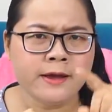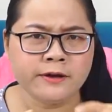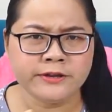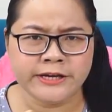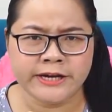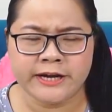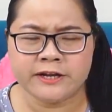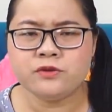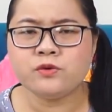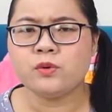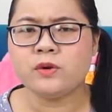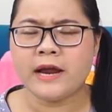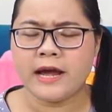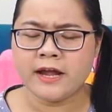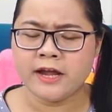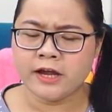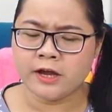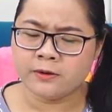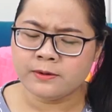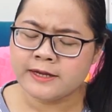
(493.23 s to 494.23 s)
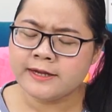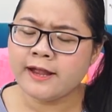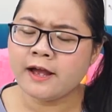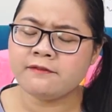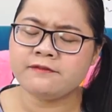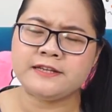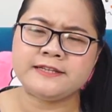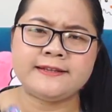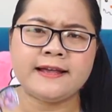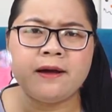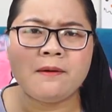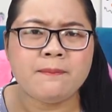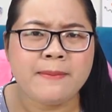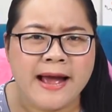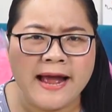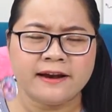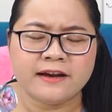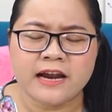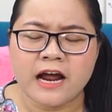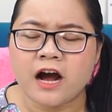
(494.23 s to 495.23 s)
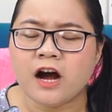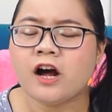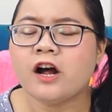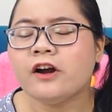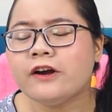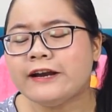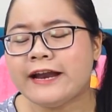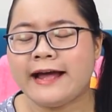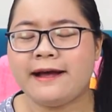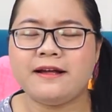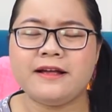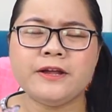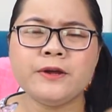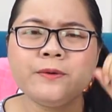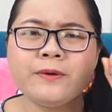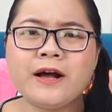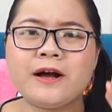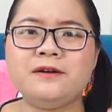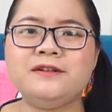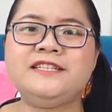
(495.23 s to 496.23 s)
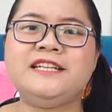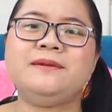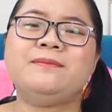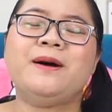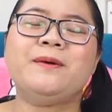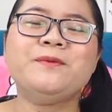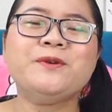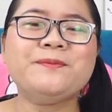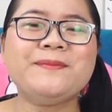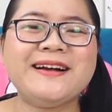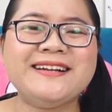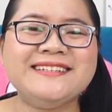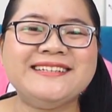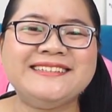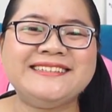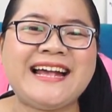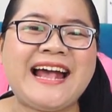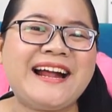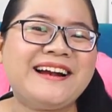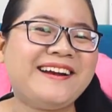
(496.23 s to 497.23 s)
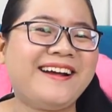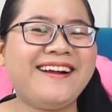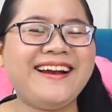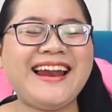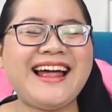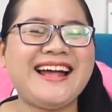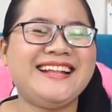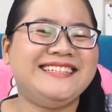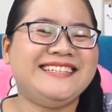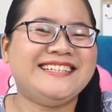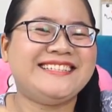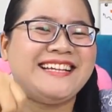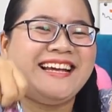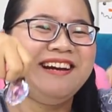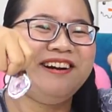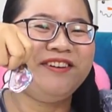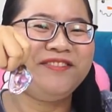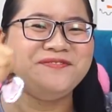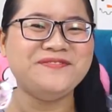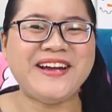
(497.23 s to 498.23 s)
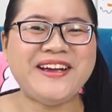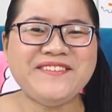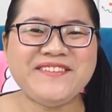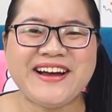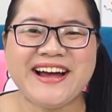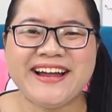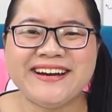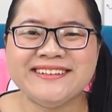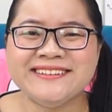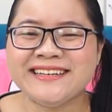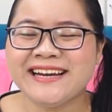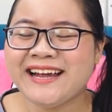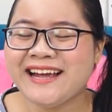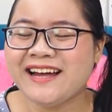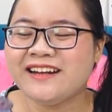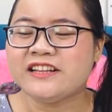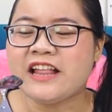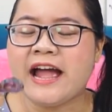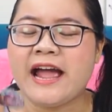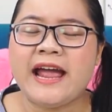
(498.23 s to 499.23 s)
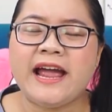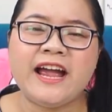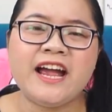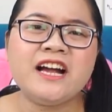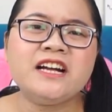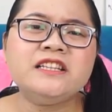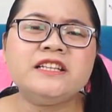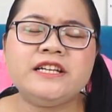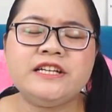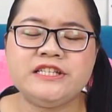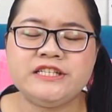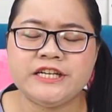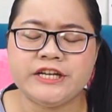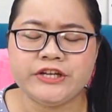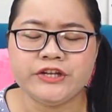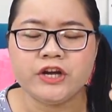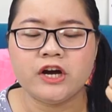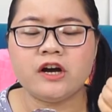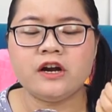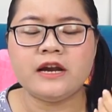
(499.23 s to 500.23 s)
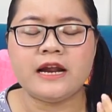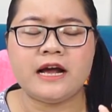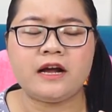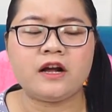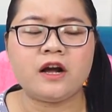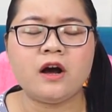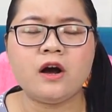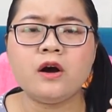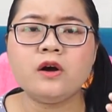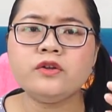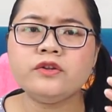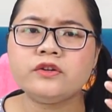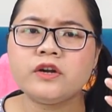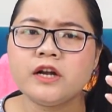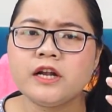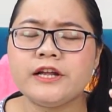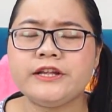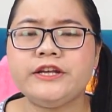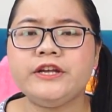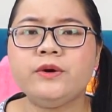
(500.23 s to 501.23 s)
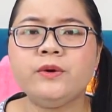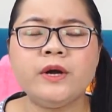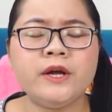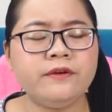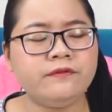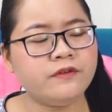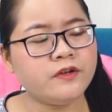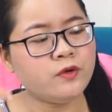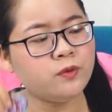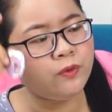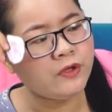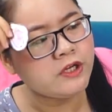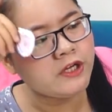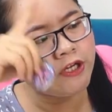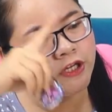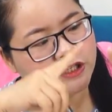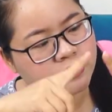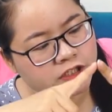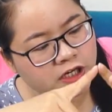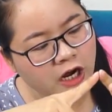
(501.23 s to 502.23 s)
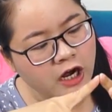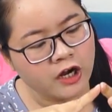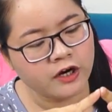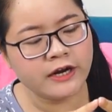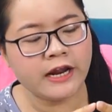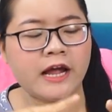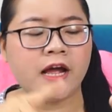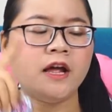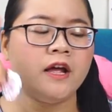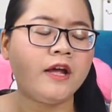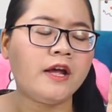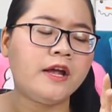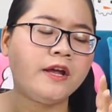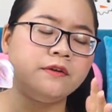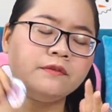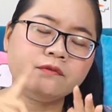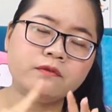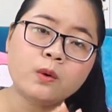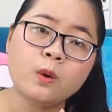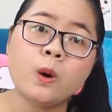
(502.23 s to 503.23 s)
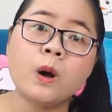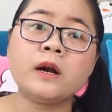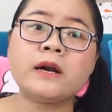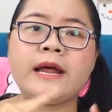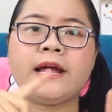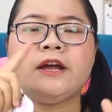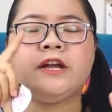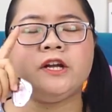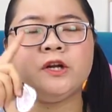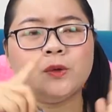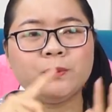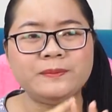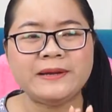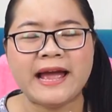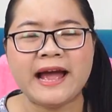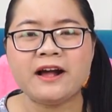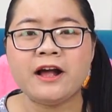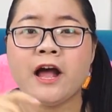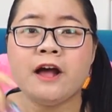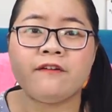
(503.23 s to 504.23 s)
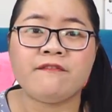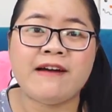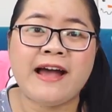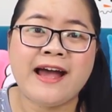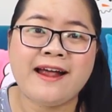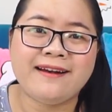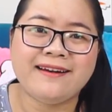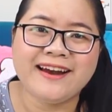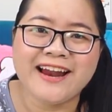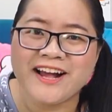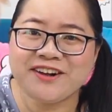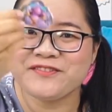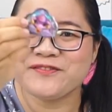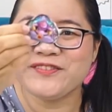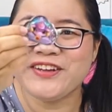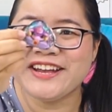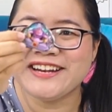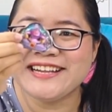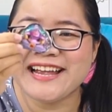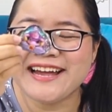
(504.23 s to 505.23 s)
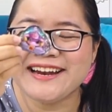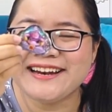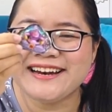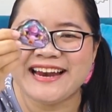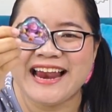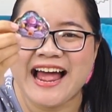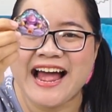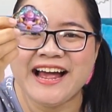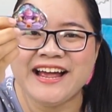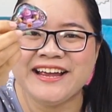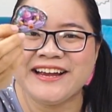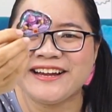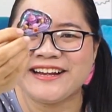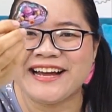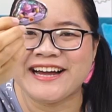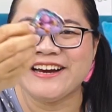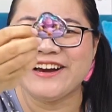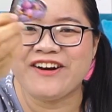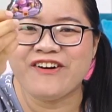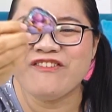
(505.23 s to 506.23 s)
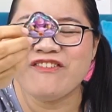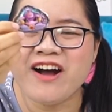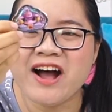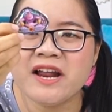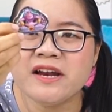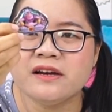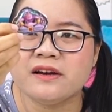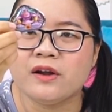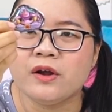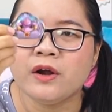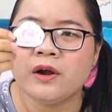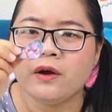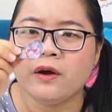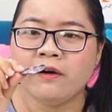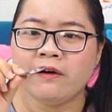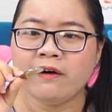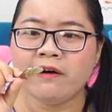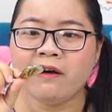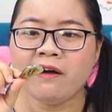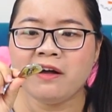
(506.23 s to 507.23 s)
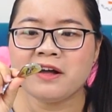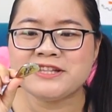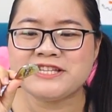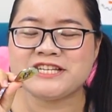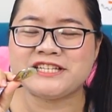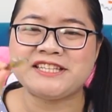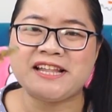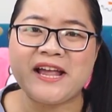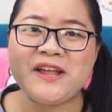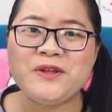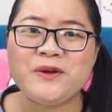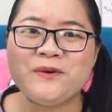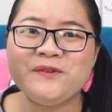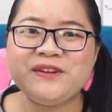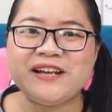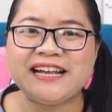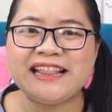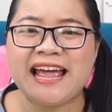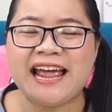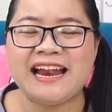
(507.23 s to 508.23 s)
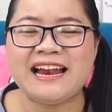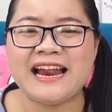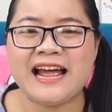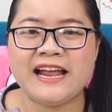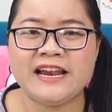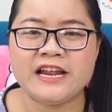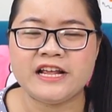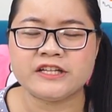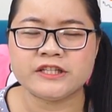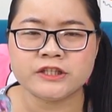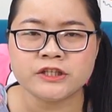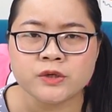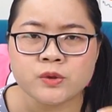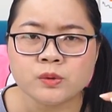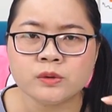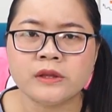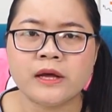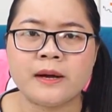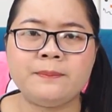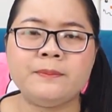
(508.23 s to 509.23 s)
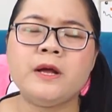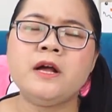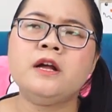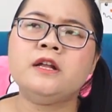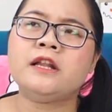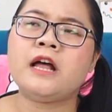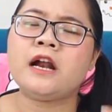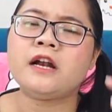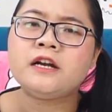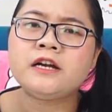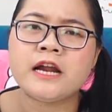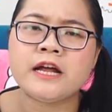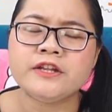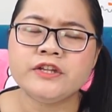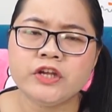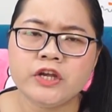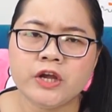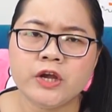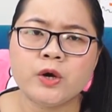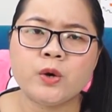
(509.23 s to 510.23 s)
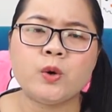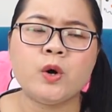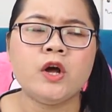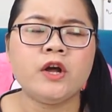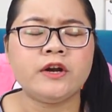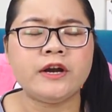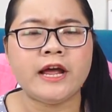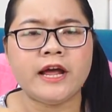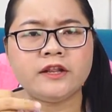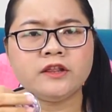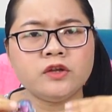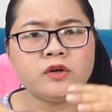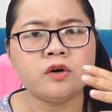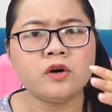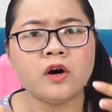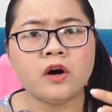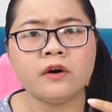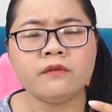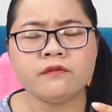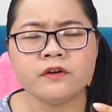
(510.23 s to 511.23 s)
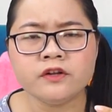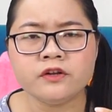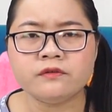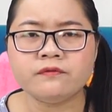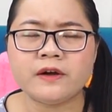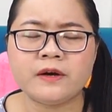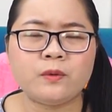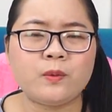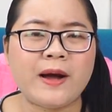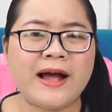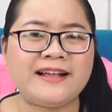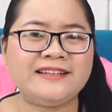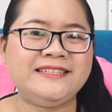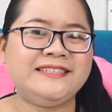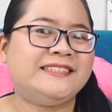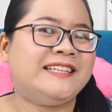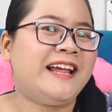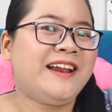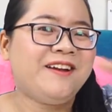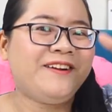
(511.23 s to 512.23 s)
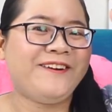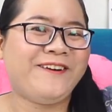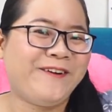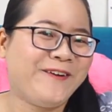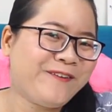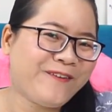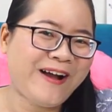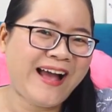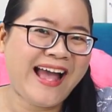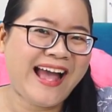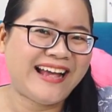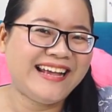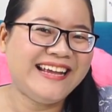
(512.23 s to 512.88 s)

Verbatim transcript: giờ chị cà chua đã hiểu lý do vì sao bạn đó đã yêu cầu chị bóc lúc 3 giờ sáng đó là chị sẽ được may mắn Thẻ thì chị nhớ là có rất là nhiều hình ví dụ như hình tròn nè, hình vuông nè, hình lục giác và đặc biệt nhất là hình kênh đậu vân oh, chị sẽ dùng cái thẻ này để sưu tập thật là nhiều để tương ứng với những phần quà chị sẽ đổi quà